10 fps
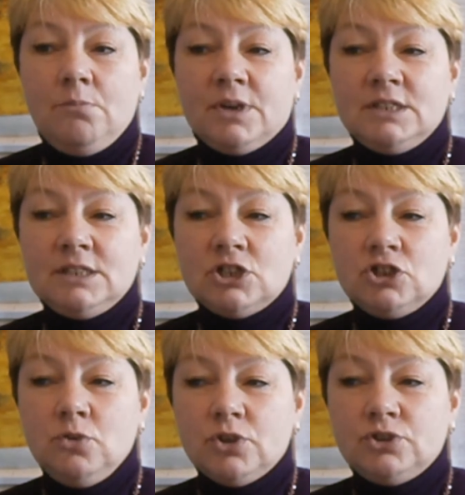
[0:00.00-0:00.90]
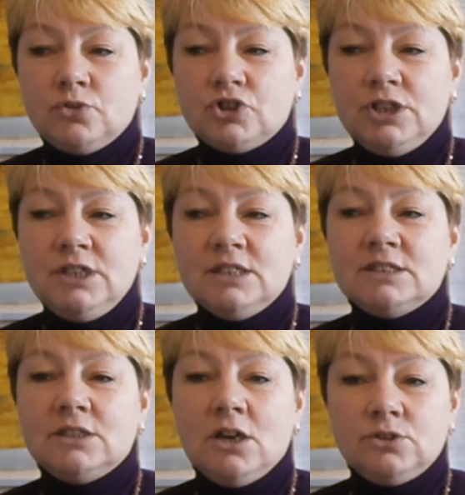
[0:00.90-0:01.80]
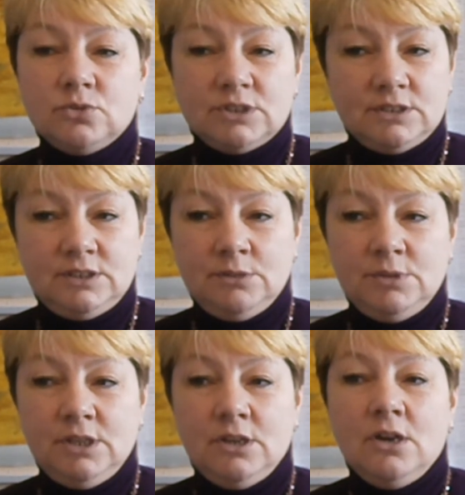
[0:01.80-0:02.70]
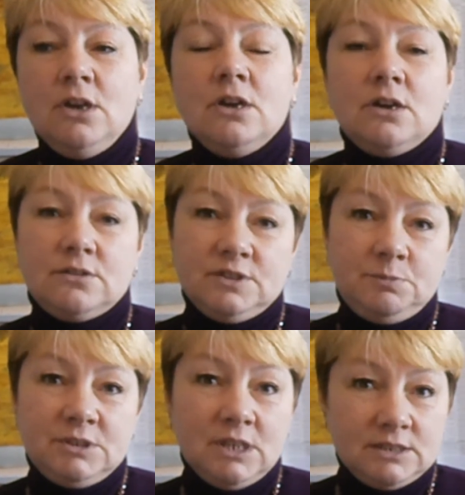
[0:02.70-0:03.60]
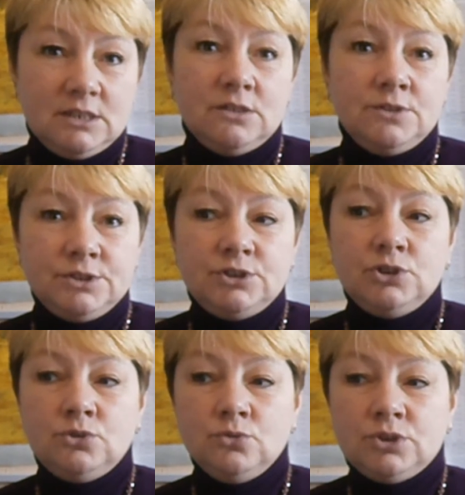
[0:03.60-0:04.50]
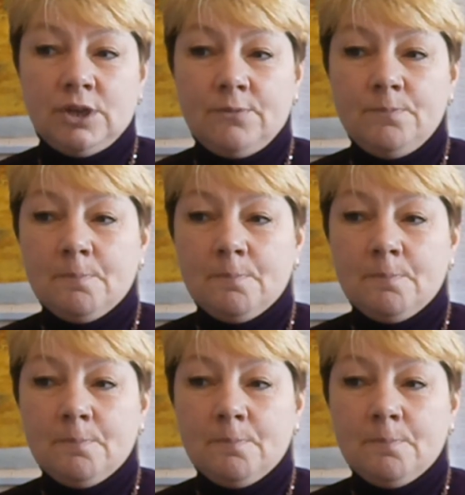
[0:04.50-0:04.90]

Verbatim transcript: Произошло разрушение статуса семьи как воспитательного института.